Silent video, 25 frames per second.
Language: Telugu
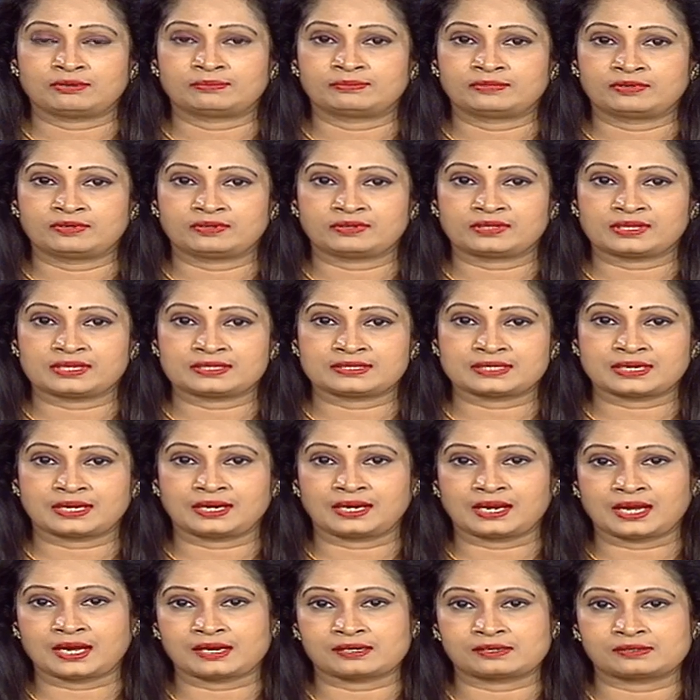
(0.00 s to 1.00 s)
లో మూడో దశ
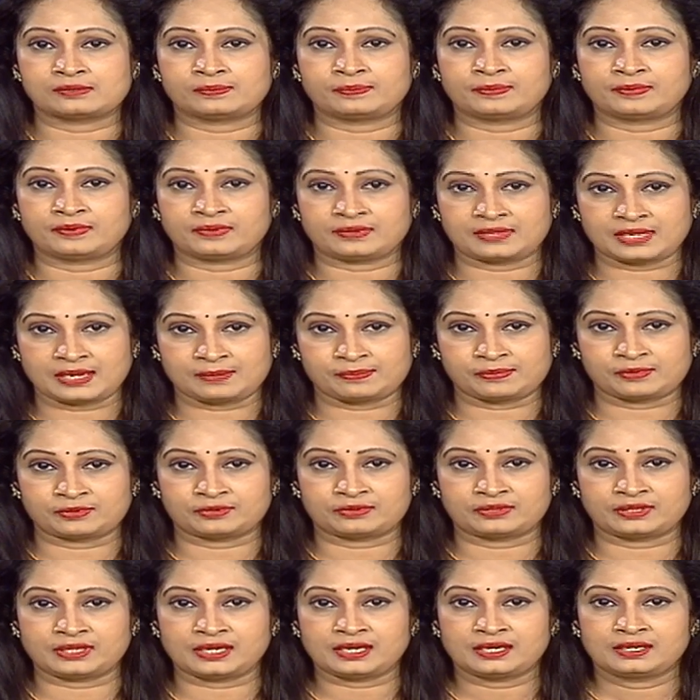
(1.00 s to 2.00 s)
అన్లాక్
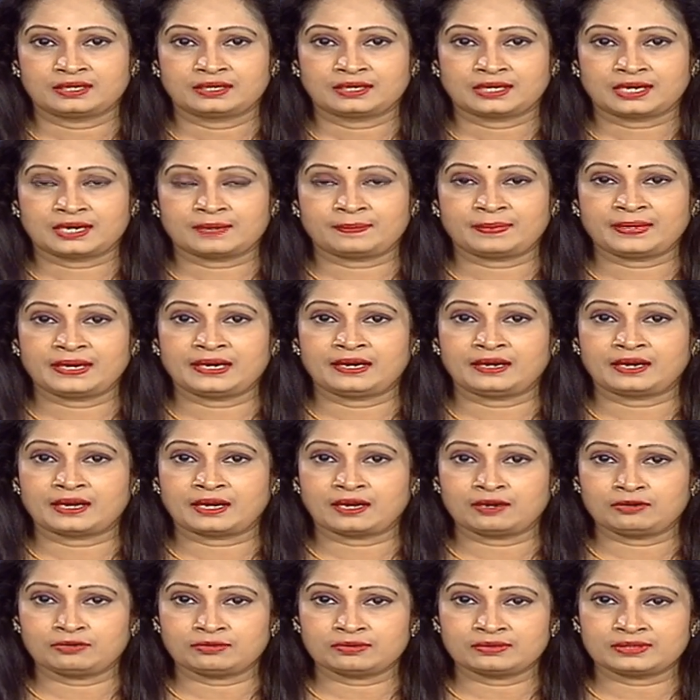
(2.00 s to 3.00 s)
పూర్తయిపోతుంది ఆపై
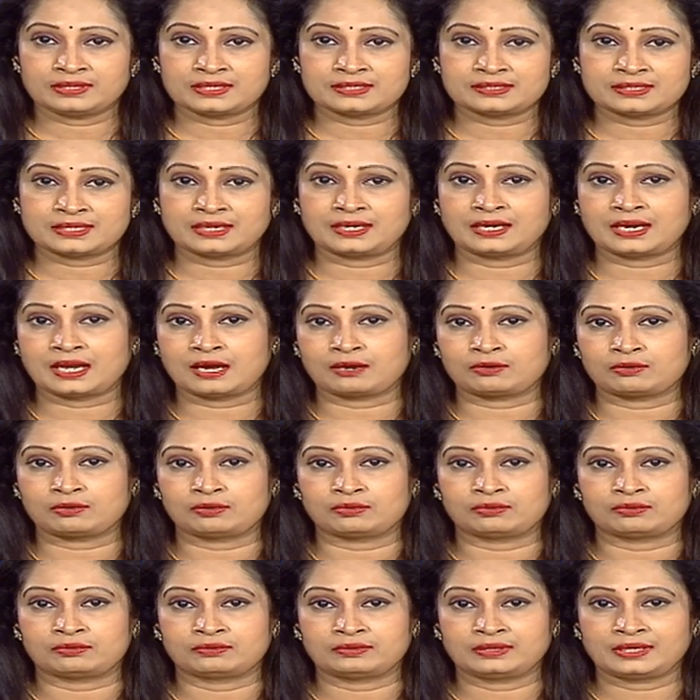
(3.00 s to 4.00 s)
నాలుగో దశ అన్లాక్
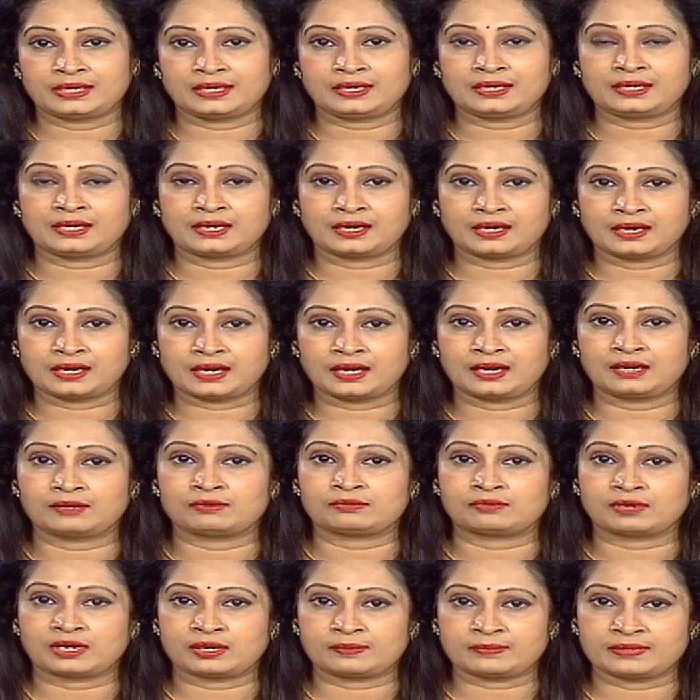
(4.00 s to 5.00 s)
లో ఏ
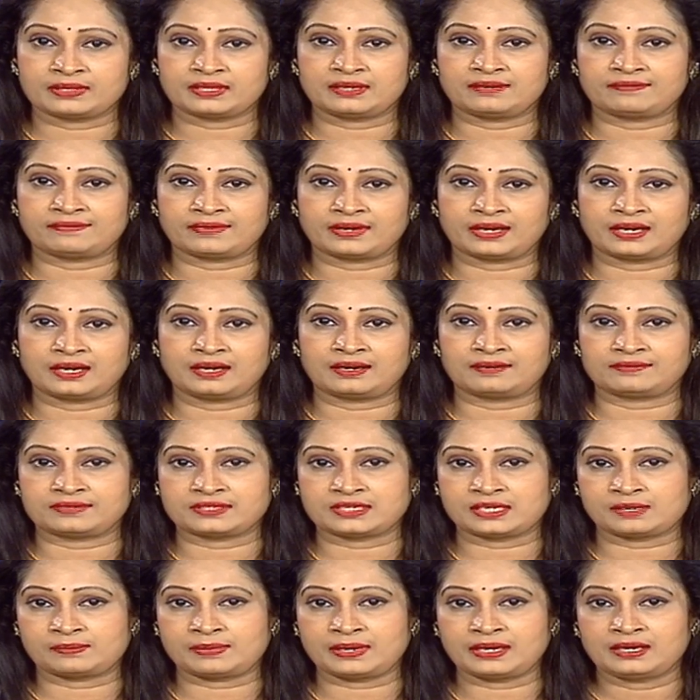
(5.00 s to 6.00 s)
రంగాలకు అనుమతి ఇవ్వాలన్న
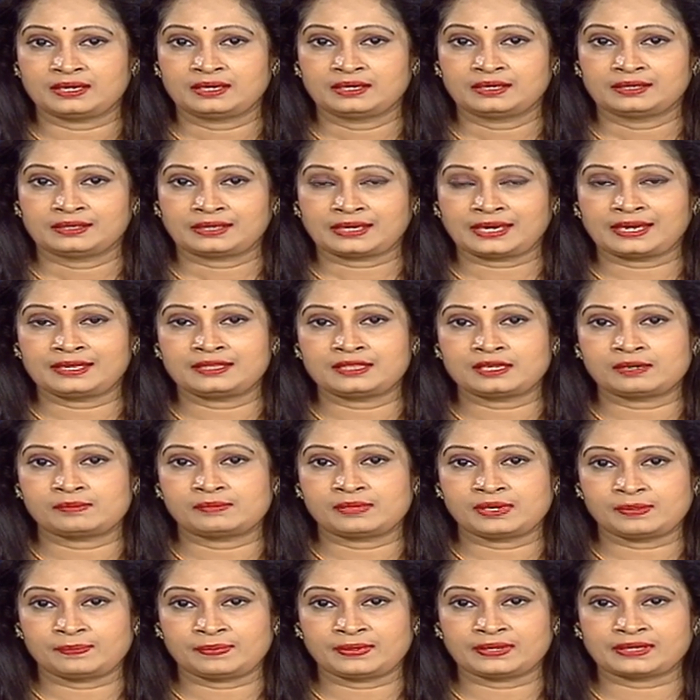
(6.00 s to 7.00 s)
విషయమై కేంద్రం
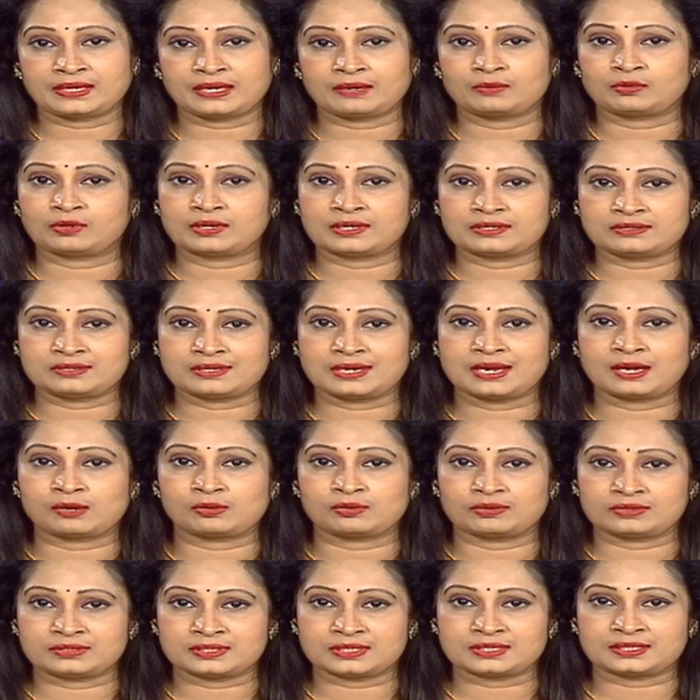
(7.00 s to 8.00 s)
ఇప్పటికే ఓ
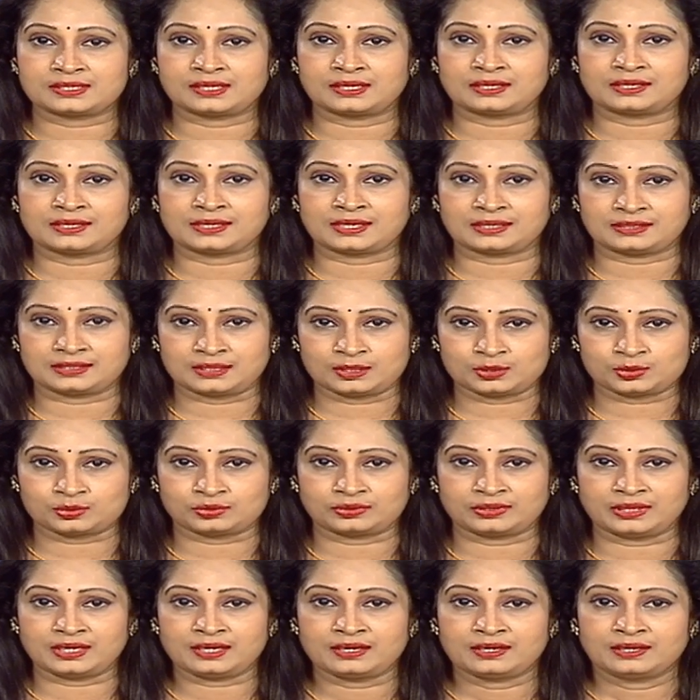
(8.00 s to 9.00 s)
అంచనాకు వచ్చేసినట్లుగా
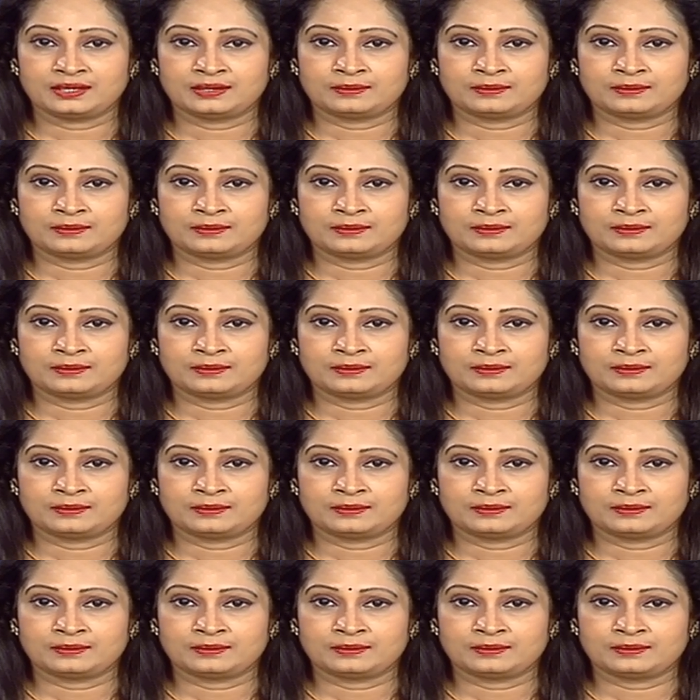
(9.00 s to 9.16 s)
తెలుస్తోంది